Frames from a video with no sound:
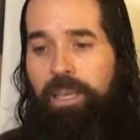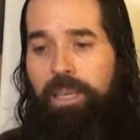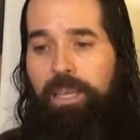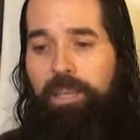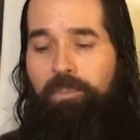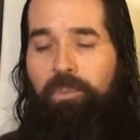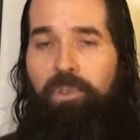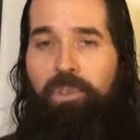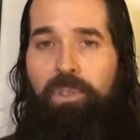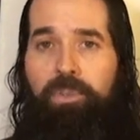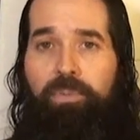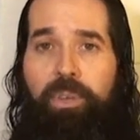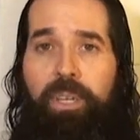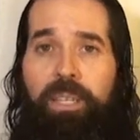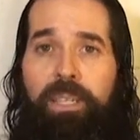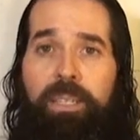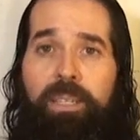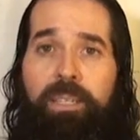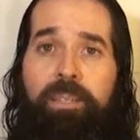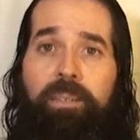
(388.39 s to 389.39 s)
Y muchas
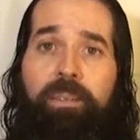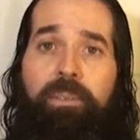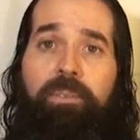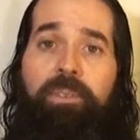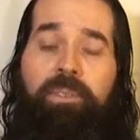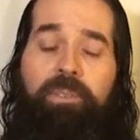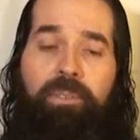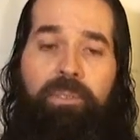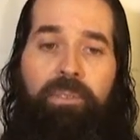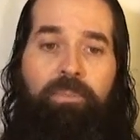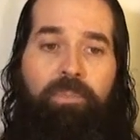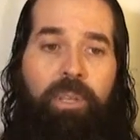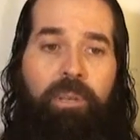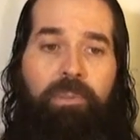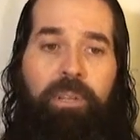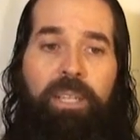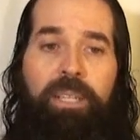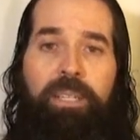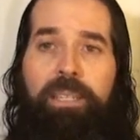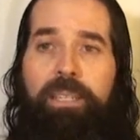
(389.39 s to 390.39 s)
veces nuestras
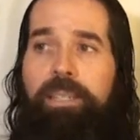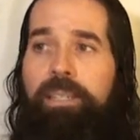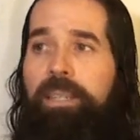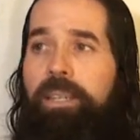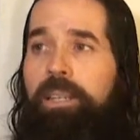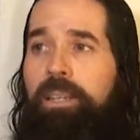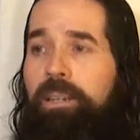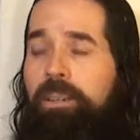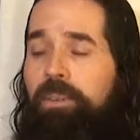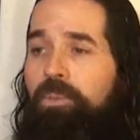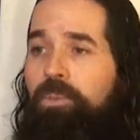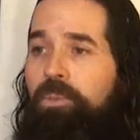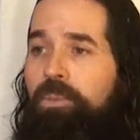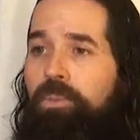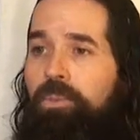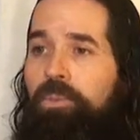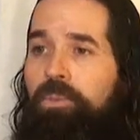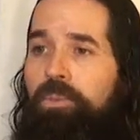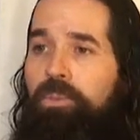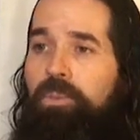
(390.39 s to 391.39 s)
Biblias están en
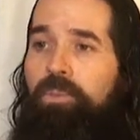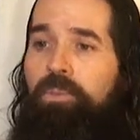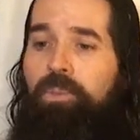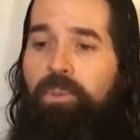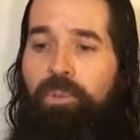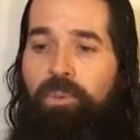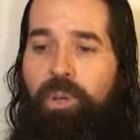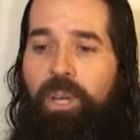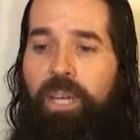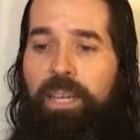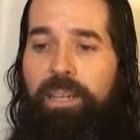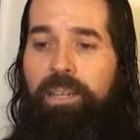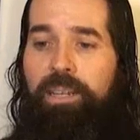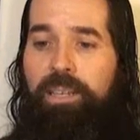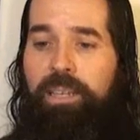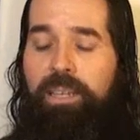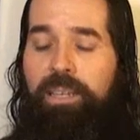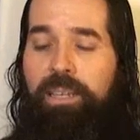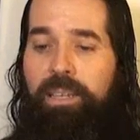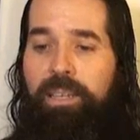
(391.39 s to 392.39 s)
un, lugar
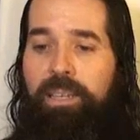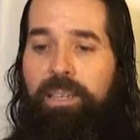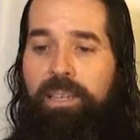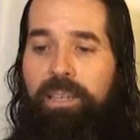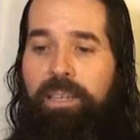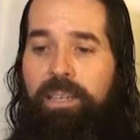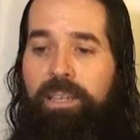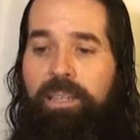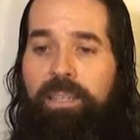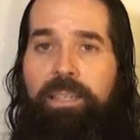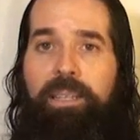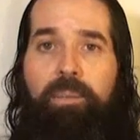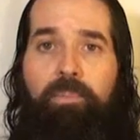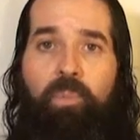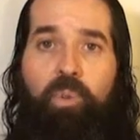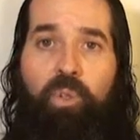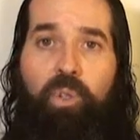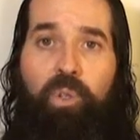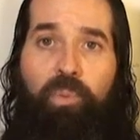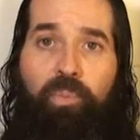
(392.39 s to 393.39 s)
que, que, tiene
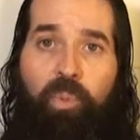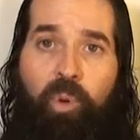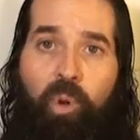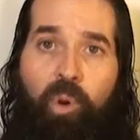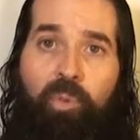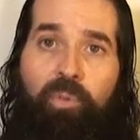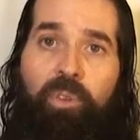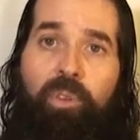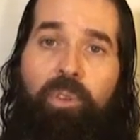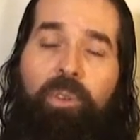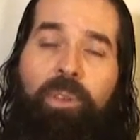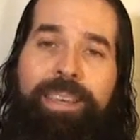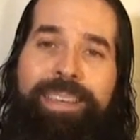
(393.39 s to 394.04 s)
mucho polvo.